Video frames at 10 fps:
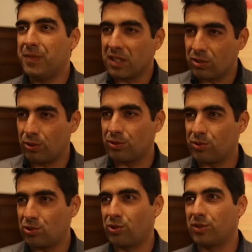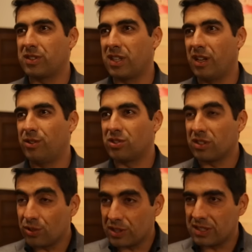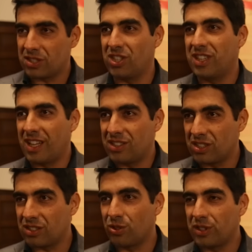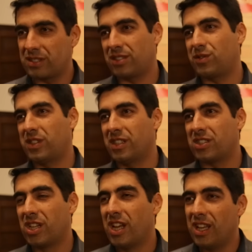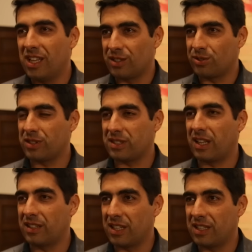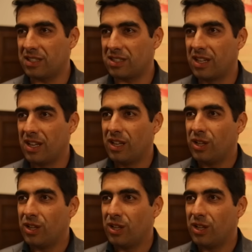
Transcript: de todos os conselhos, de todas as cidades, de todas as vilas e de todas as aldeias,